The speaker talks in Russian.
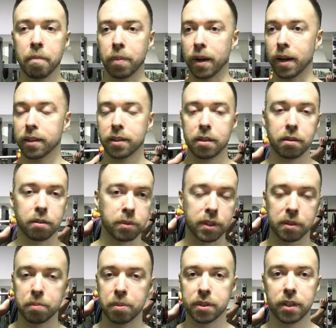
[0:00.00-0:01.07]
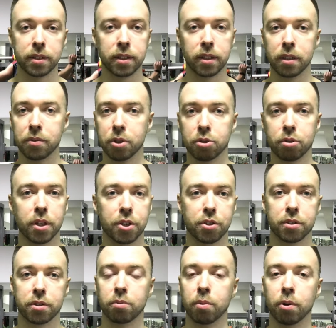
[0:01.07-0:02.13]
Про это у меня записано отдельное видео, я
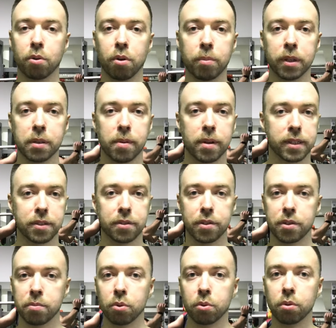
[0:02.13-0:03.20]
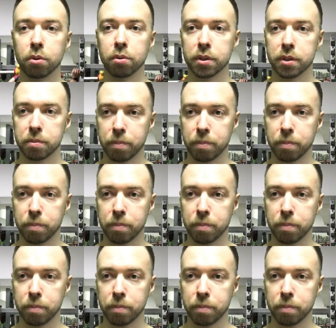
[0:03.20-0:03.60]
сейчас глубоко об этом рассказывать не буду. То есть